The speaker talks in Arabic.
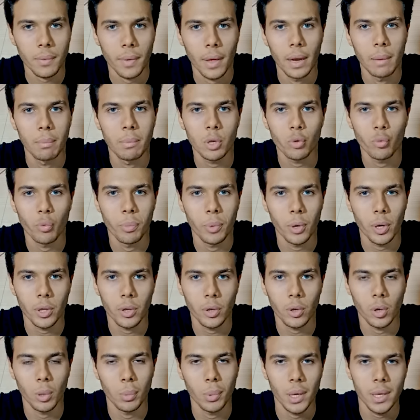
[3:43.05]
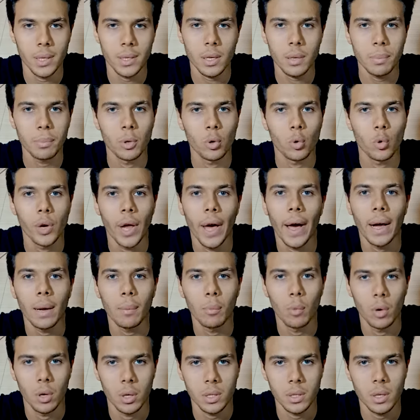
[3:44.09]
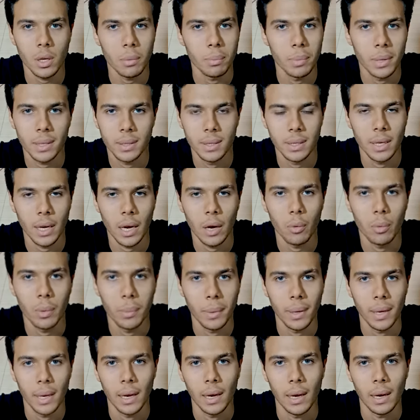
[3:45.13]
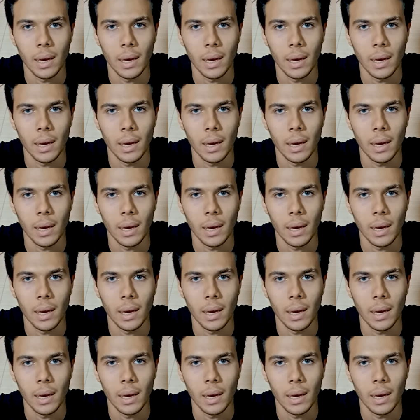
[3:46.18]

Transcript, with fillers: الميش فيبريتنج نيبلايزر بيكون حجمه اصغر بكتير قوي من